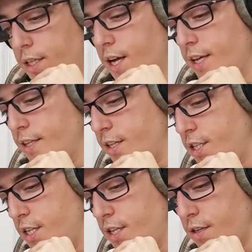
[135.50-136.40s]
il a été
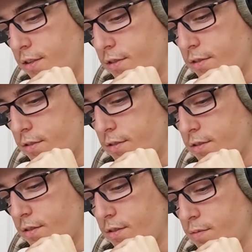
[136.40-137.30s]
dit
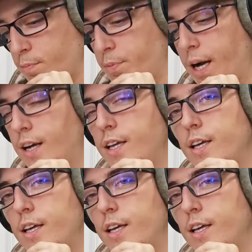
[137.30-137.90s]
parler